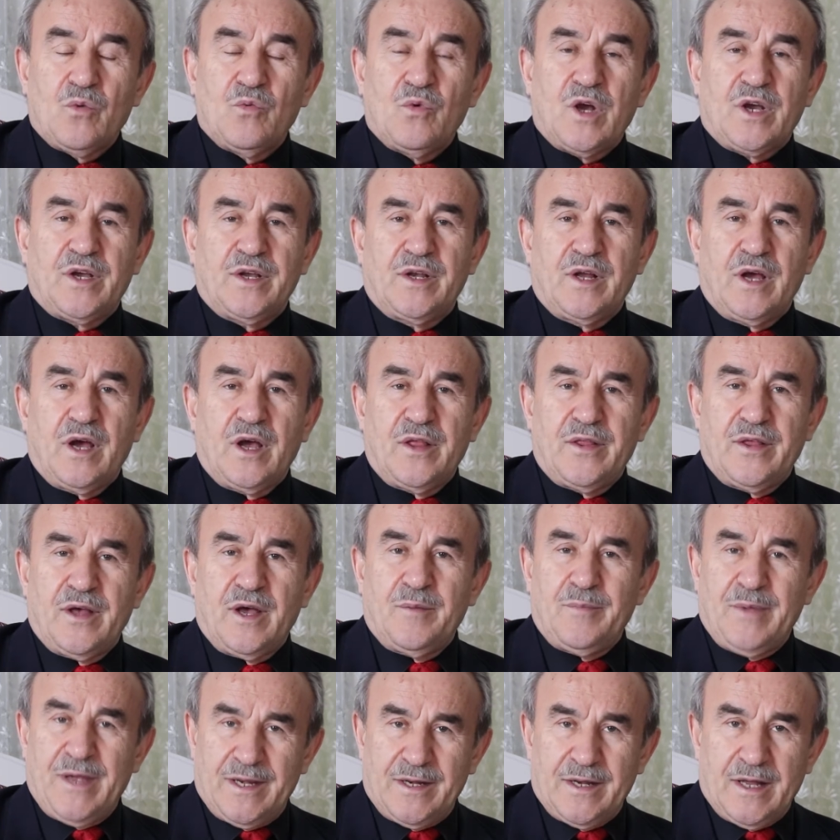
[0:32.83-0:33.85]
ve gina
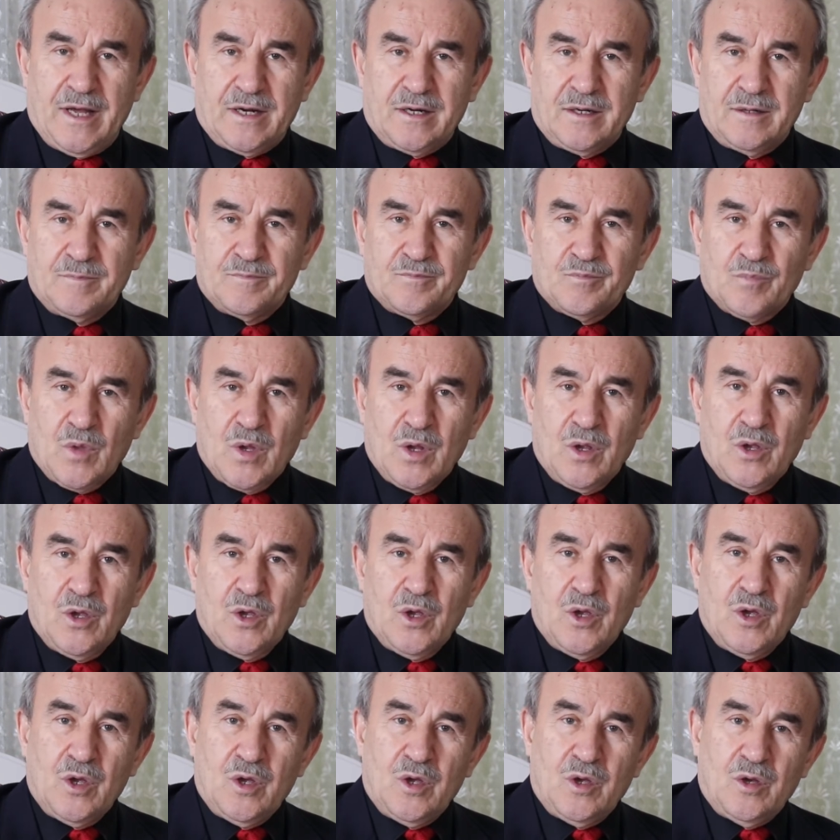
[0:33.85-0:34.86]
azabennar.
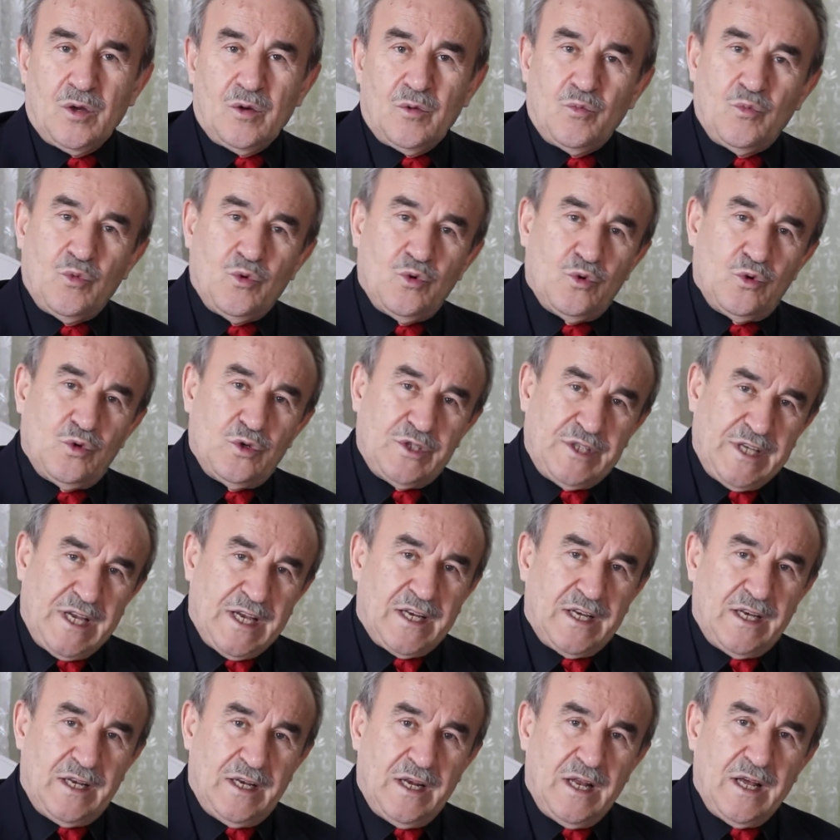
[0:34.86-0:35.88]
Bu
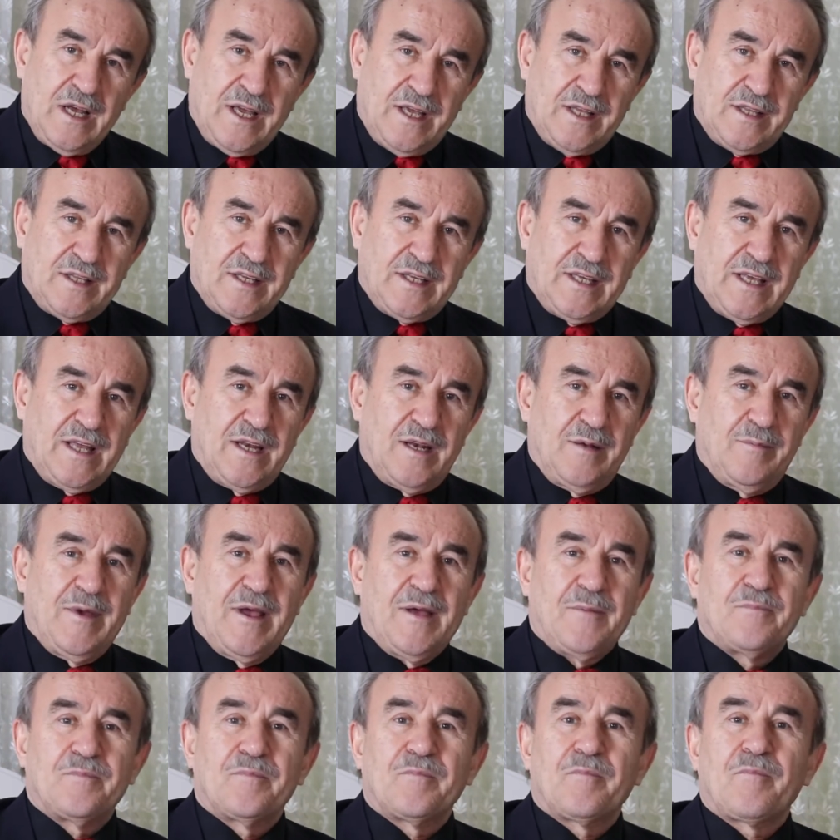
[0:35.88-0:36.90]
şekliyle ayeti kerime.